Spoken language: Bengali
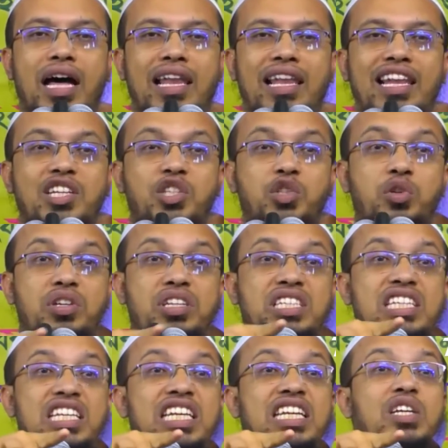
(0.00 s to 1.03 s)
আল্লাহর সঙ্গে
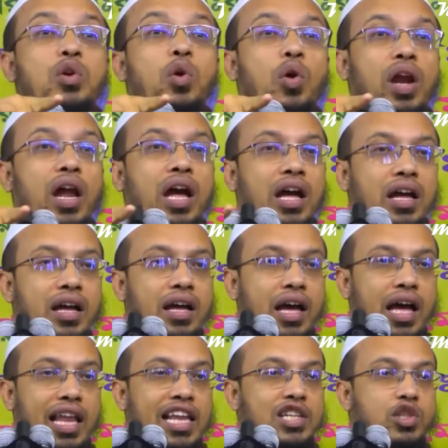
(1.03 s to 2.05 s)
শিরিক করা
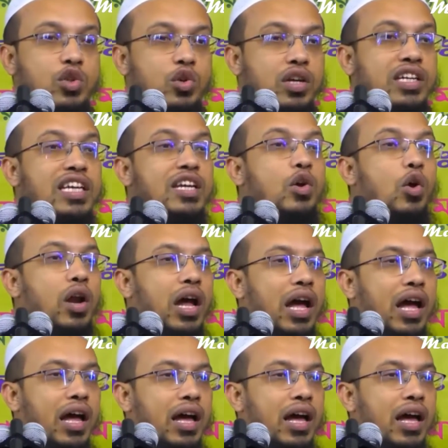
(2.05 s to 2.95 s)
আল্লাহর সঙ্গে কি করা